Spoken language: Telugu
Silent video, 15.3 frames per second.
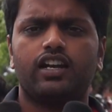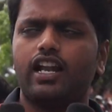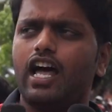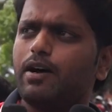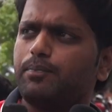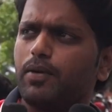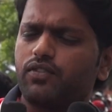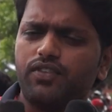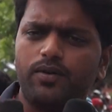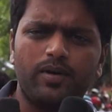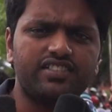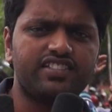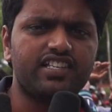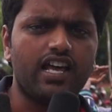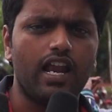నా
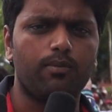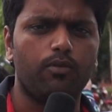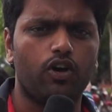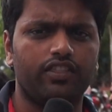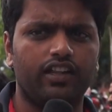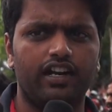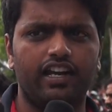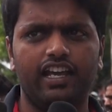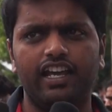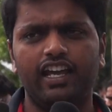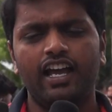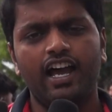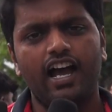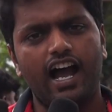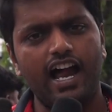పర్ఫార్మెన్స్ చాలా బాగుందండి
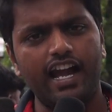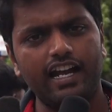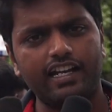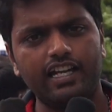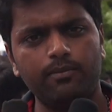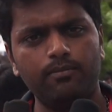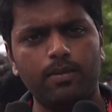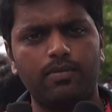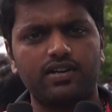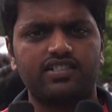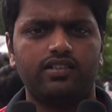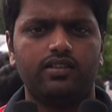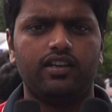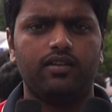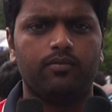ఆయన టీం
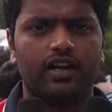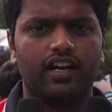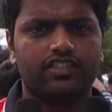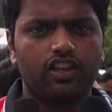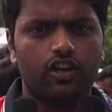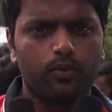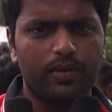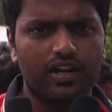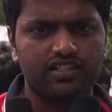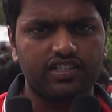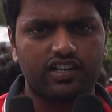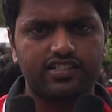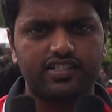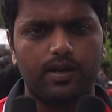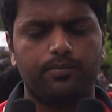మెంబర్స్ని మన తెలుగు
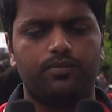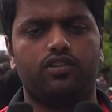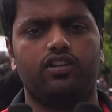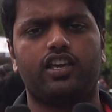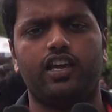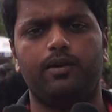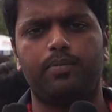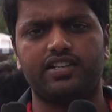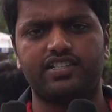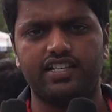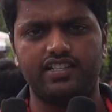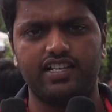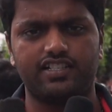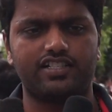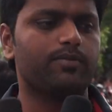ప్రేక్షకులకి సభ్యులకి
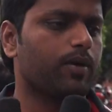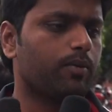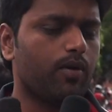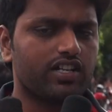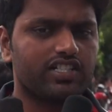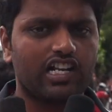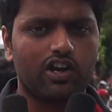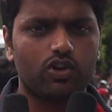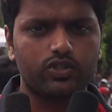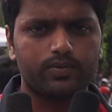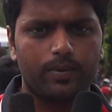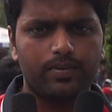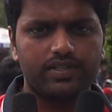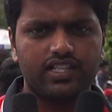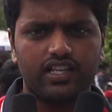పరిచయం చేసి బిగ్ బాస్ హౌస్
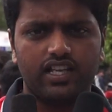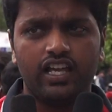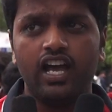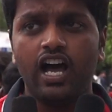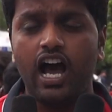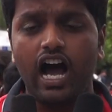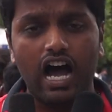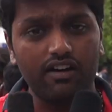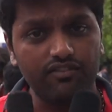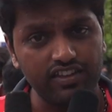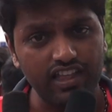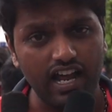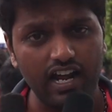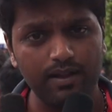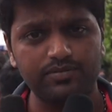పంపించేది ఆ
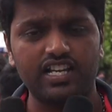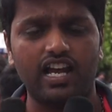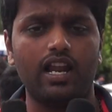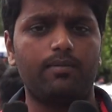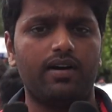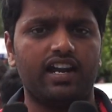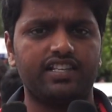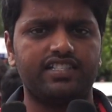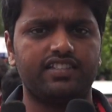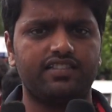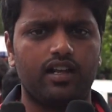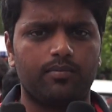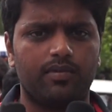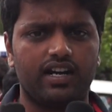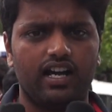విధానం చాలా బాగా
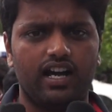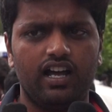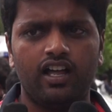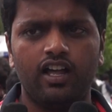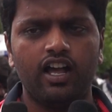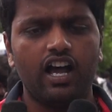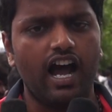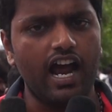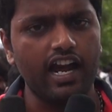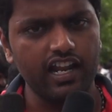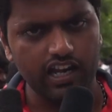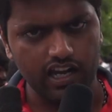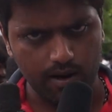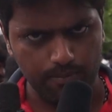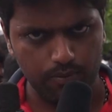నచ్చిందనమాట ఆయన
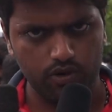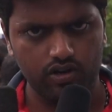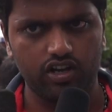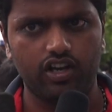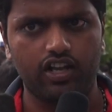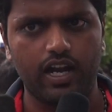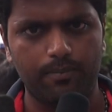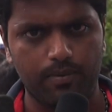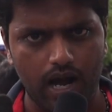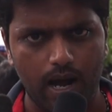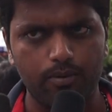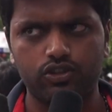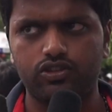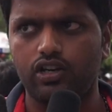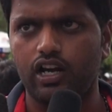రేపు రేపు
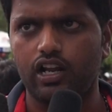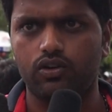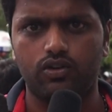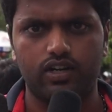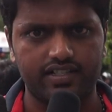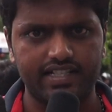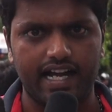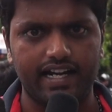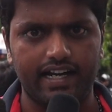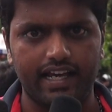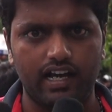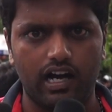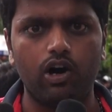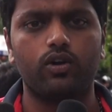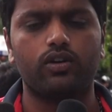రాబోతున్నాడు అనుకుంటా
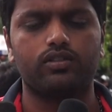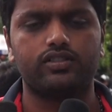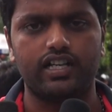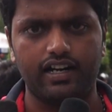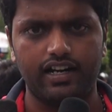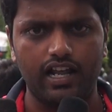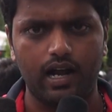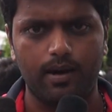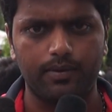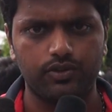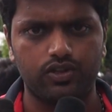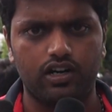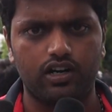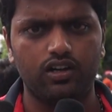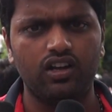సాటర్డే అవును సాటర్డే
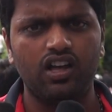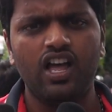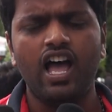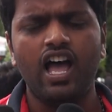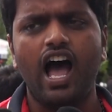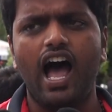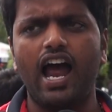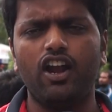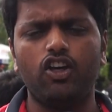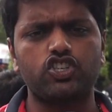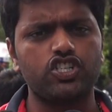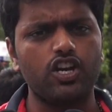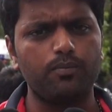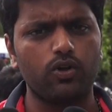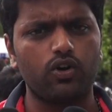రాబోతున్నాడు ఆయన
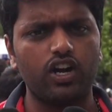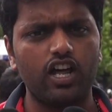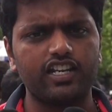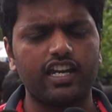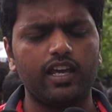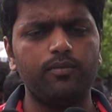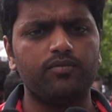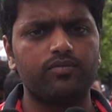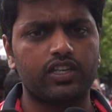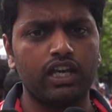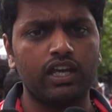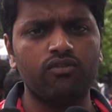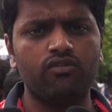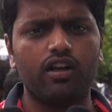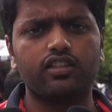వచ్చినప్పుడు కూడా టీం
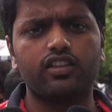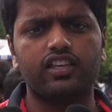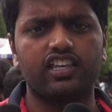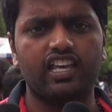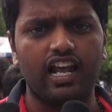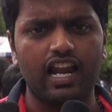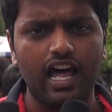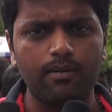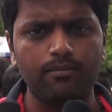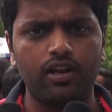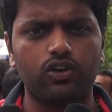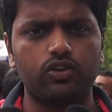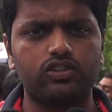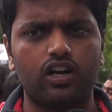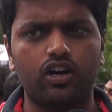టీం వాళ్ళతో ఎలా
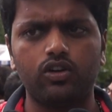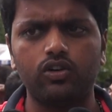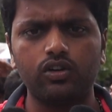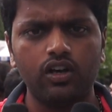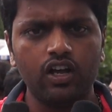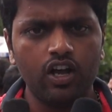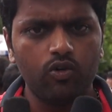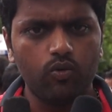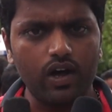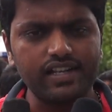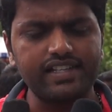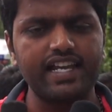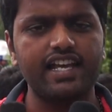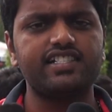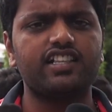మెలుగుతాడు
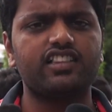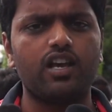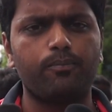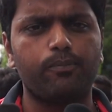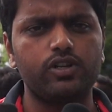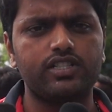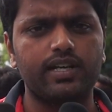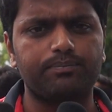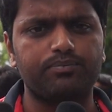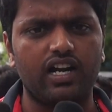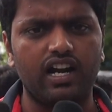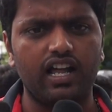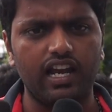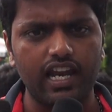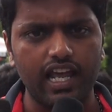వాళ్ళు చేసిన తప్పులు
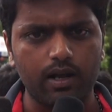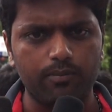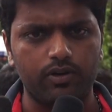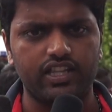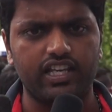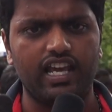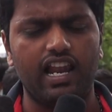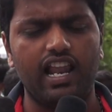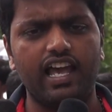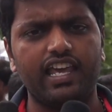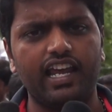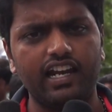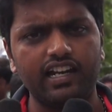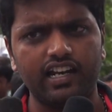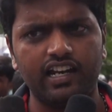చెప్తాడా లేకపోతే ఎలా
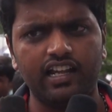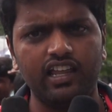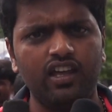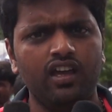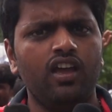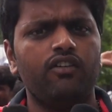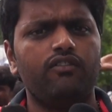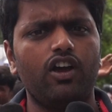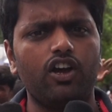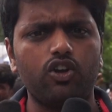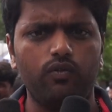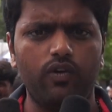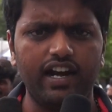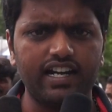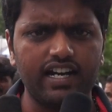ఏంటని
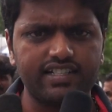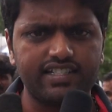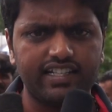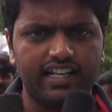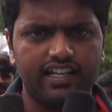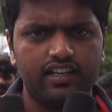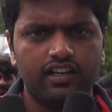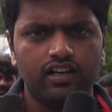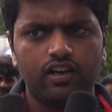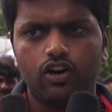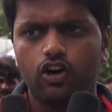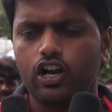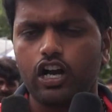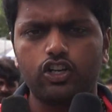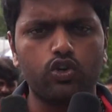టు వెయిట్ అండ్ సీ
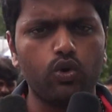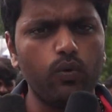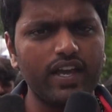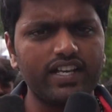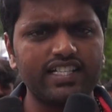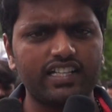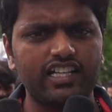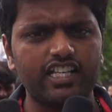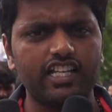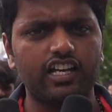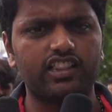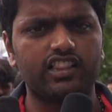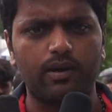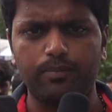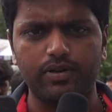ఒక టూ వీక్స్ అయితే
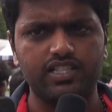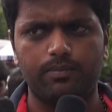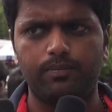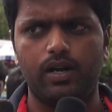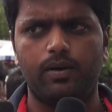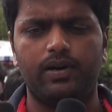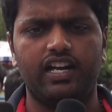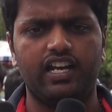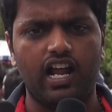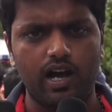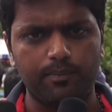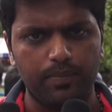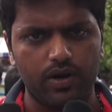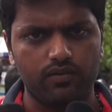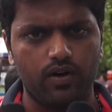తప్ప చెప్పలేమండి నా
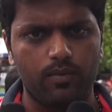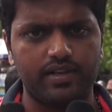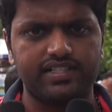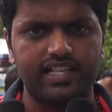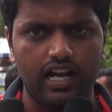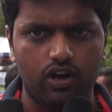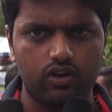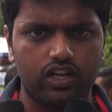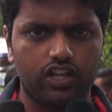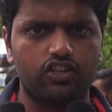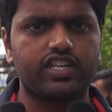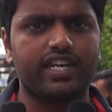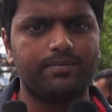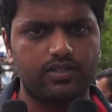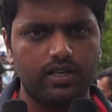పర్ఫార్మెన్స్ ఎలా ఉంటుందో
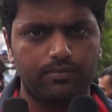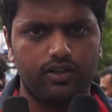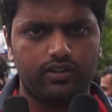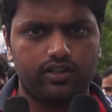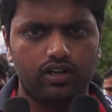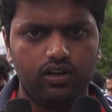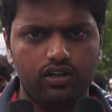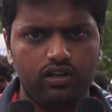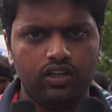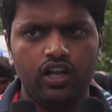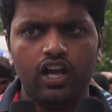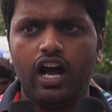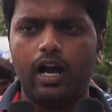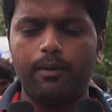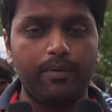టీం సభ్యులతో
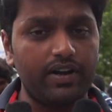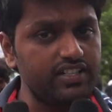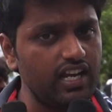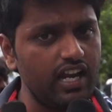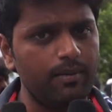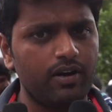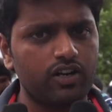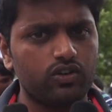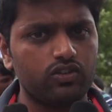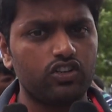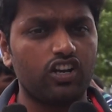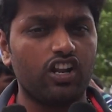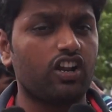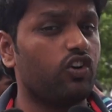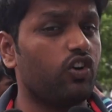అండ్ ప్రజలు
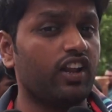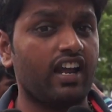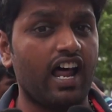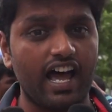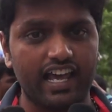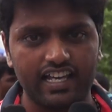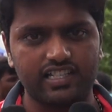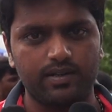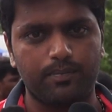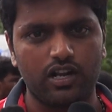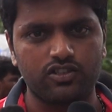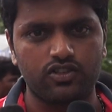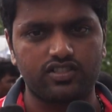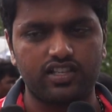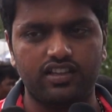ఏమనుకుంటున్నారో కూడా నాగే
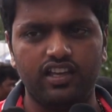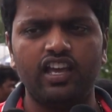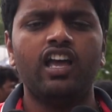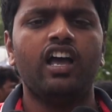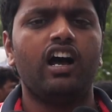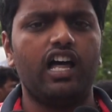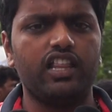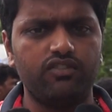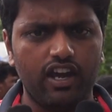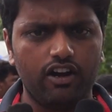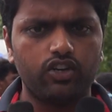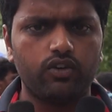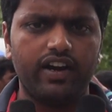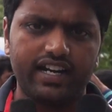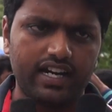చెప్పాల్సి వస్తుంది అది వీ
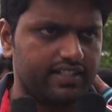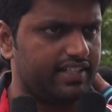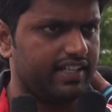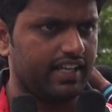హ్యావ్ టు వెయిట్ అండ్